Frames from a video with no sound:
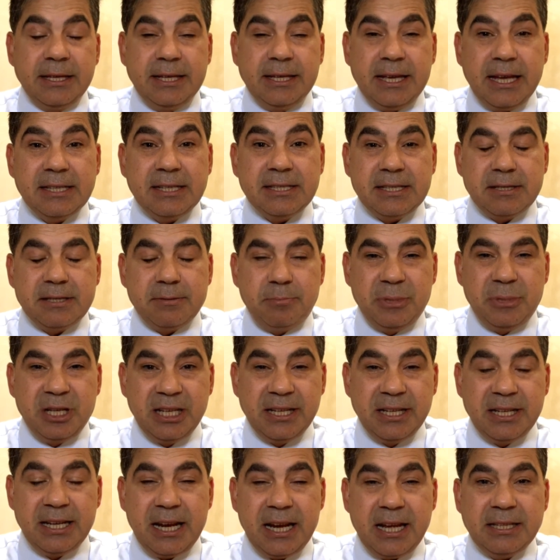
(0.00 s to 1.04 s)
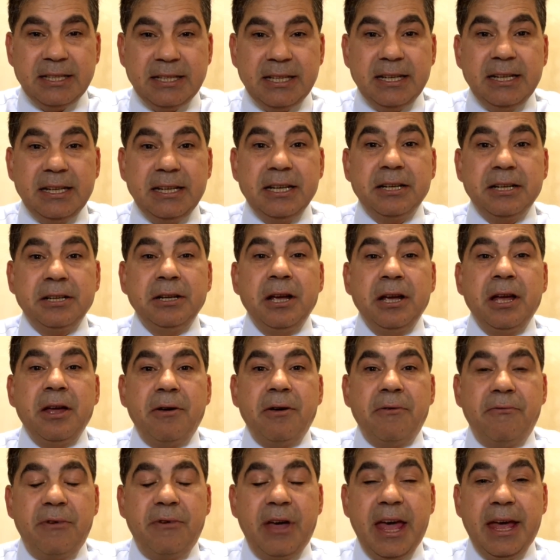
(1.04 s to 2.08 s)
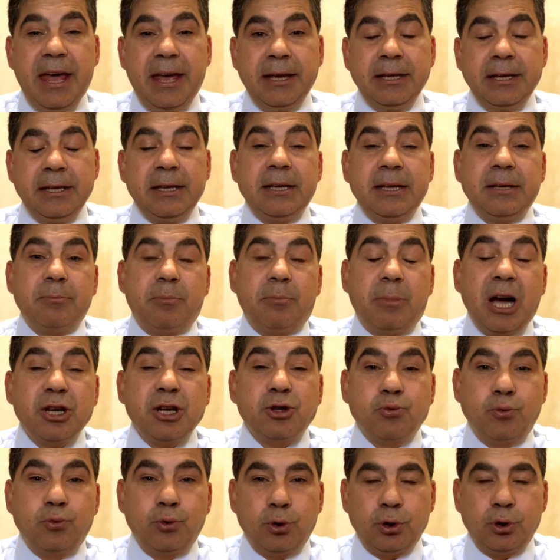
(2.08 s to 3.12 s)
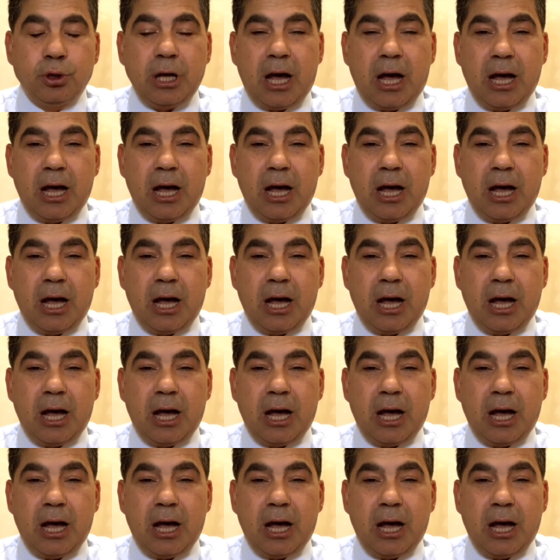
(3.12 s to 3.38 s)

kendisi bilgilendirilir ve başvuruda